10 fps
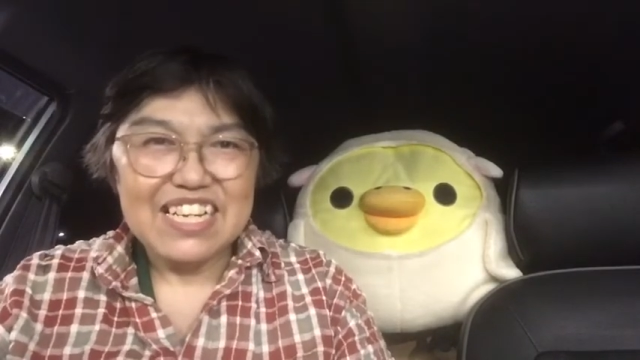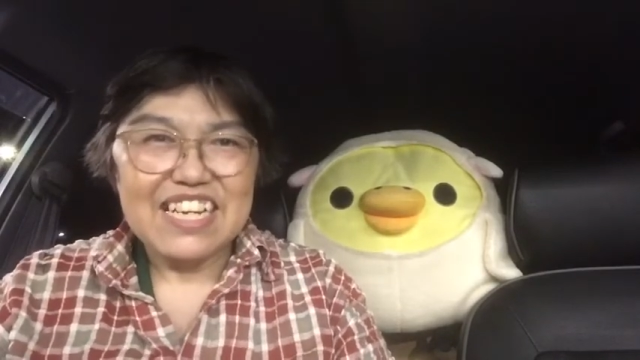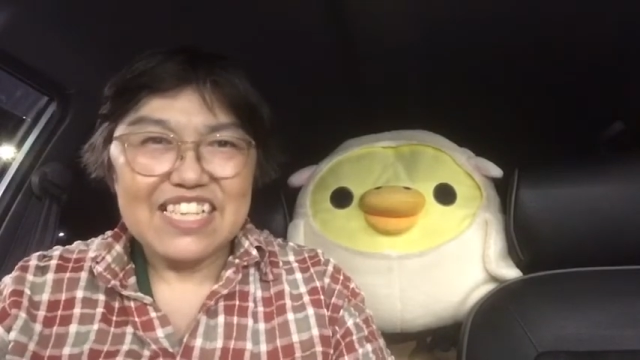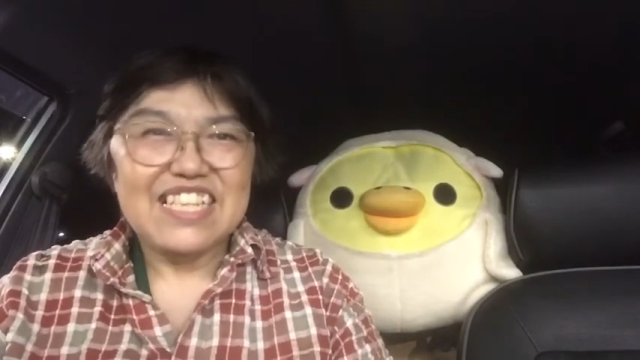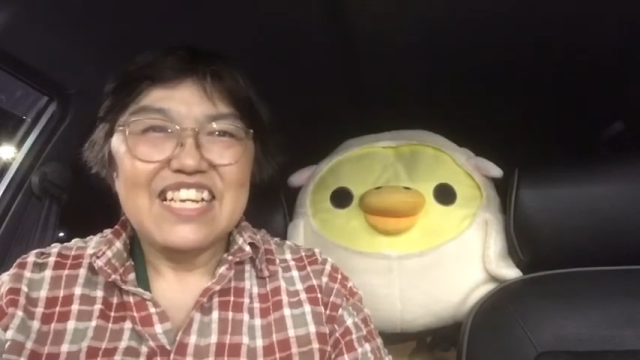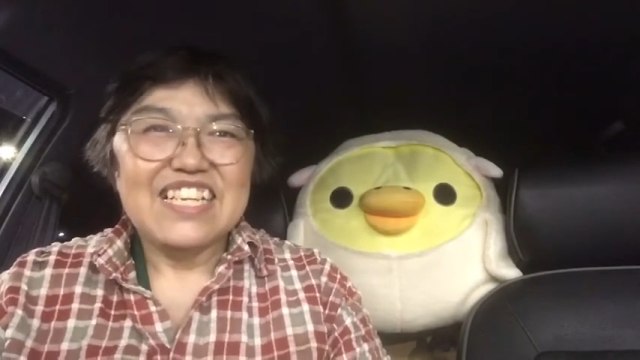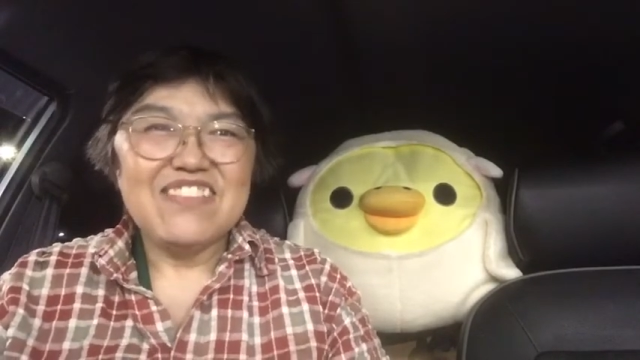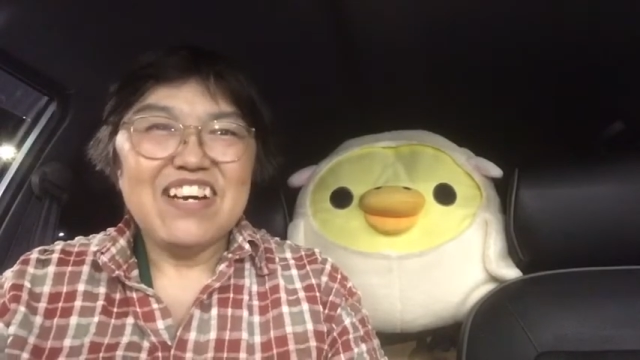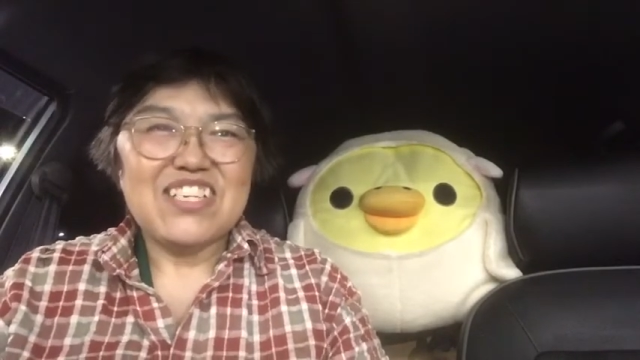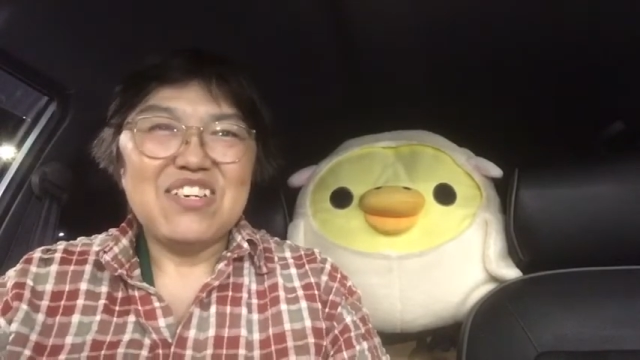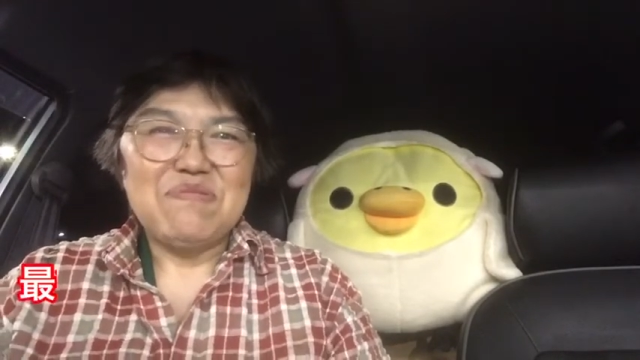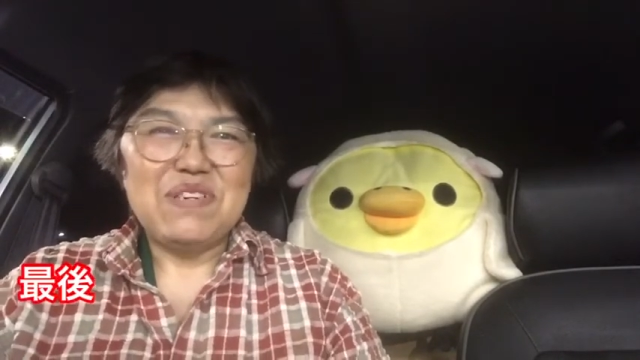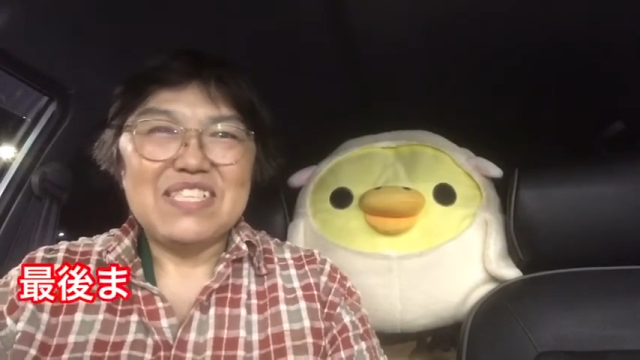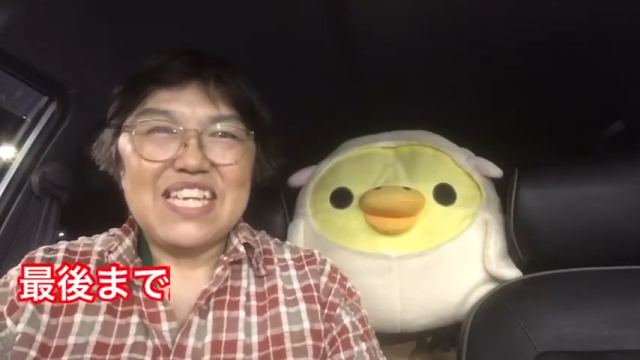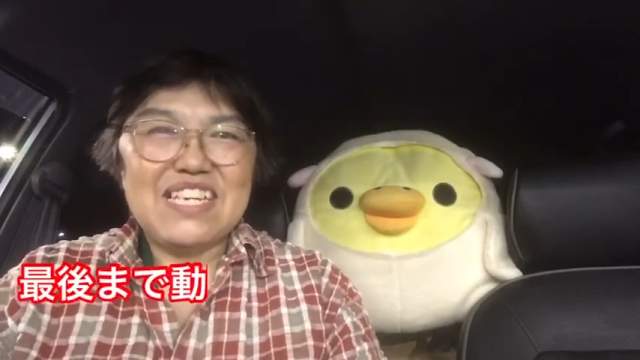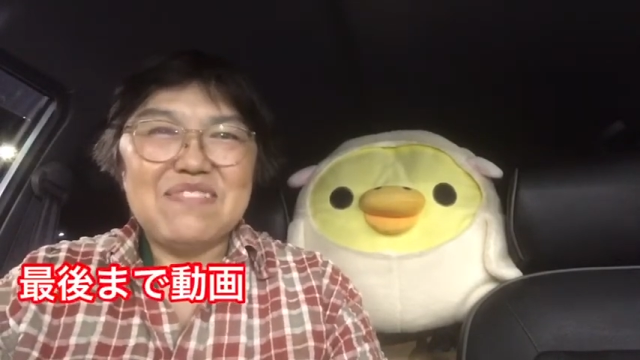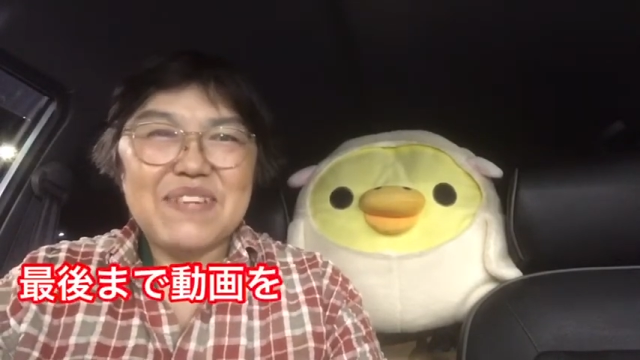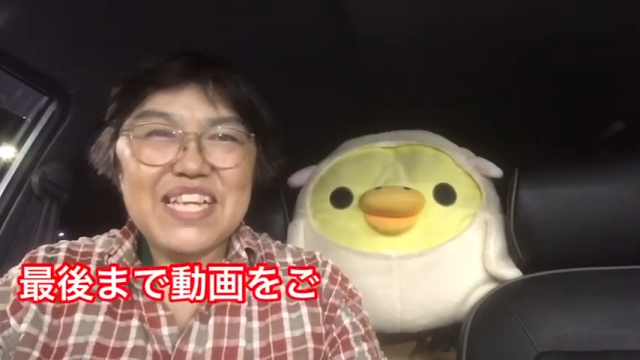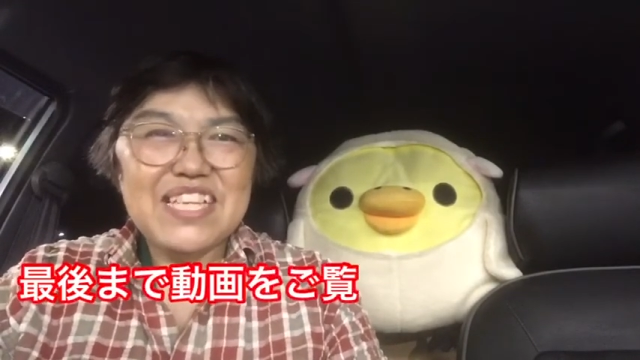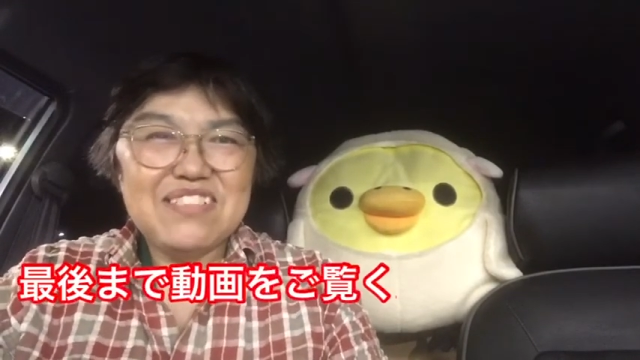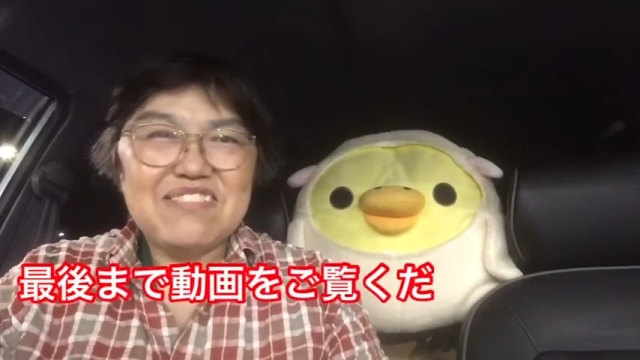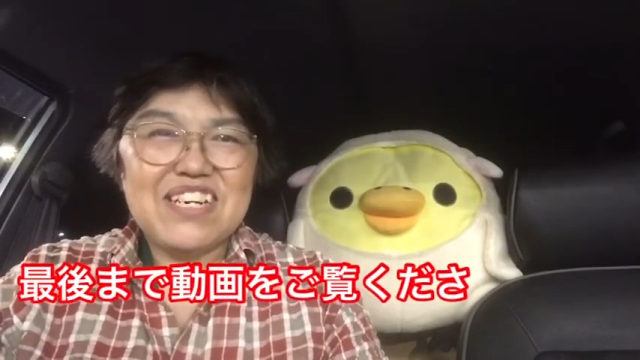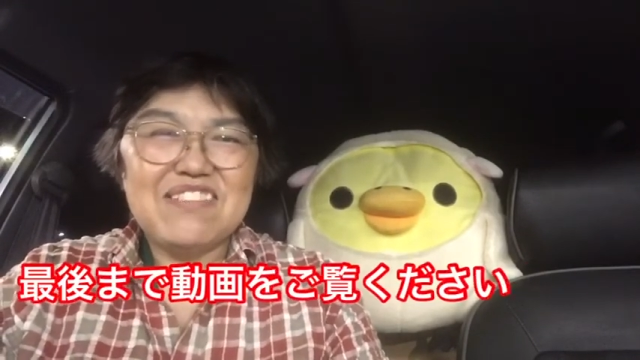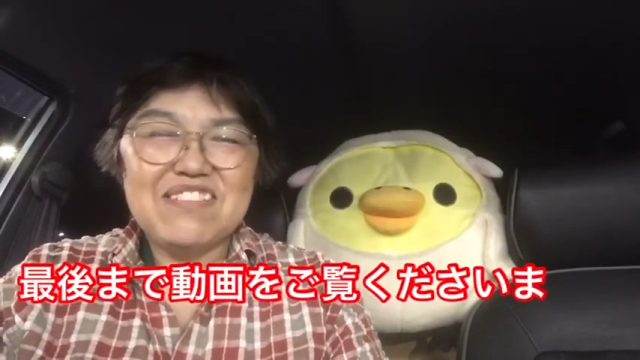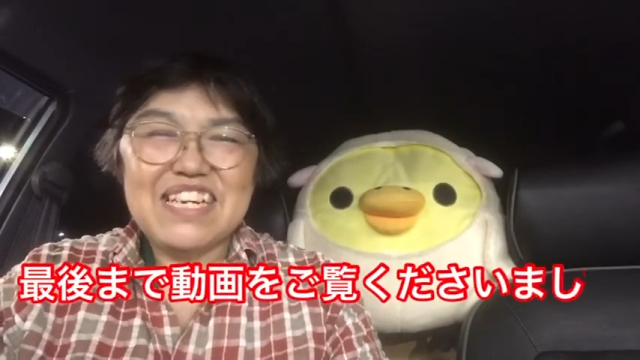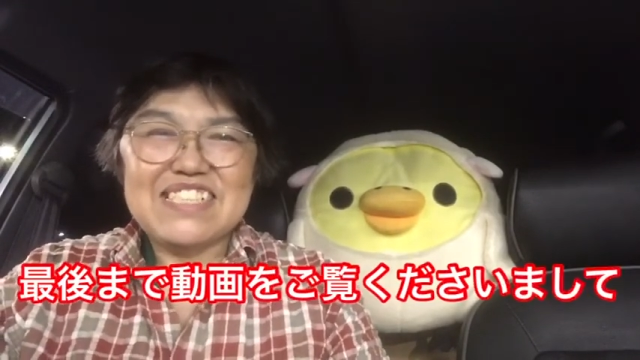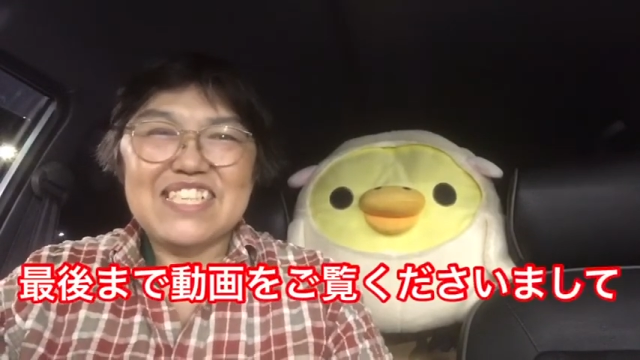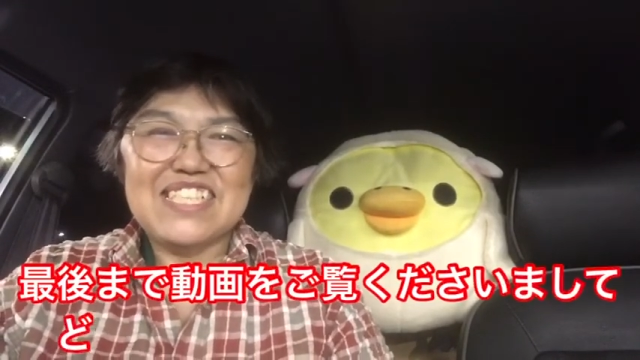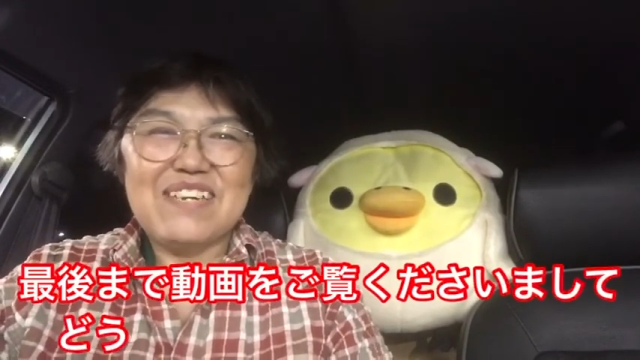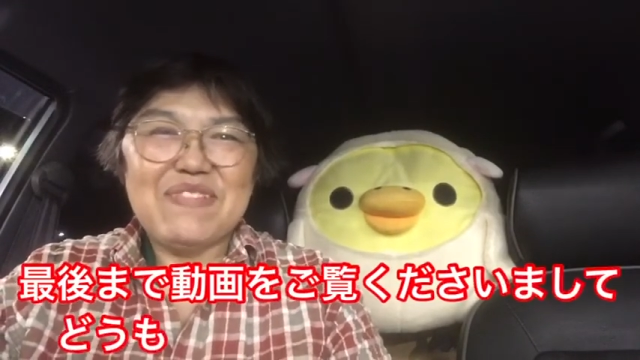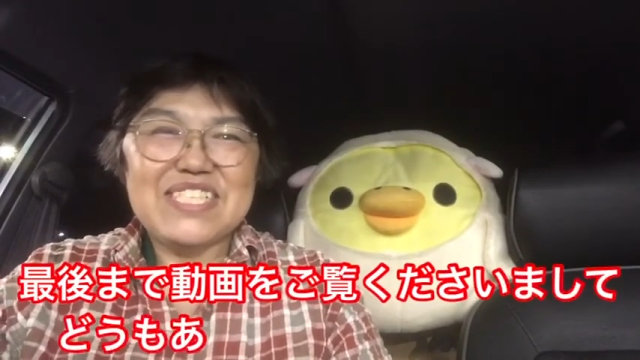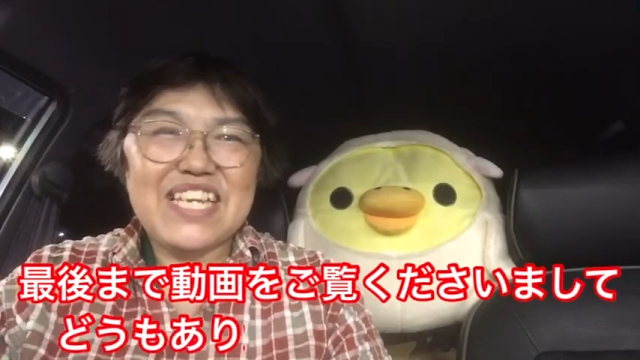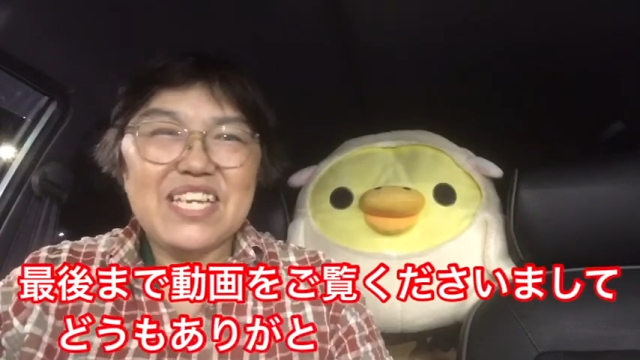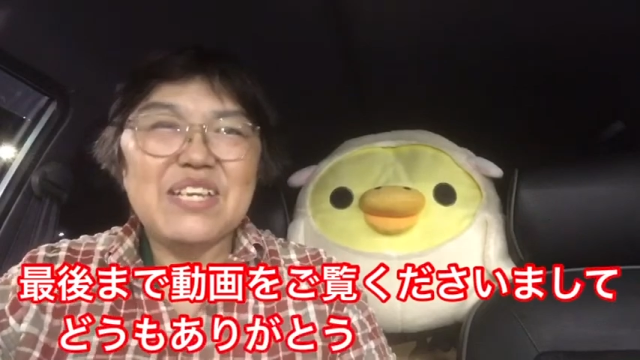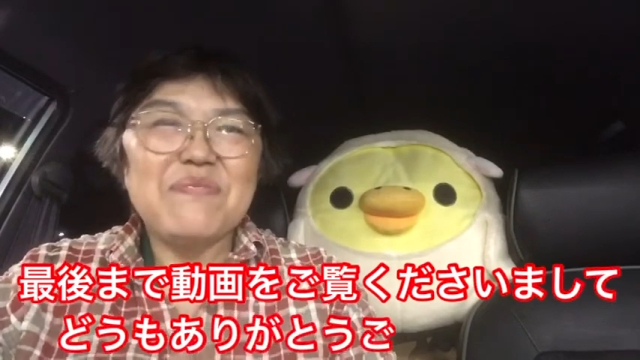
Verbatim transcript: はい、では今日も最後まで動画をご覧くださいまして